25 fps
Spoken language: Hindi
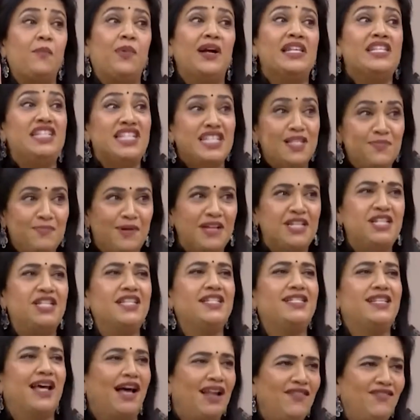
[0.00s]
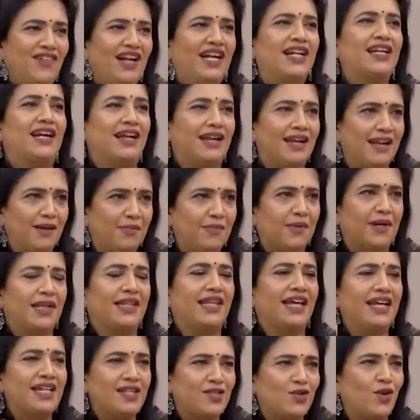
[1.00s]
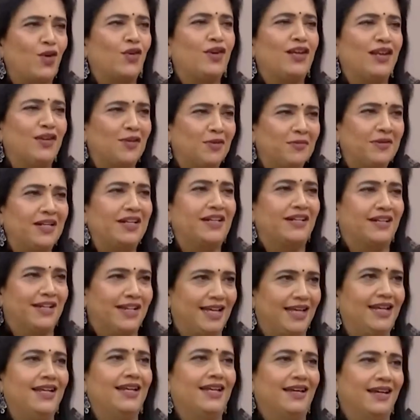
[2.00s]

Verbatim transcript: पच्चीस पच्चीस साल वेट करना पड़ता है सौ किलोमीटर के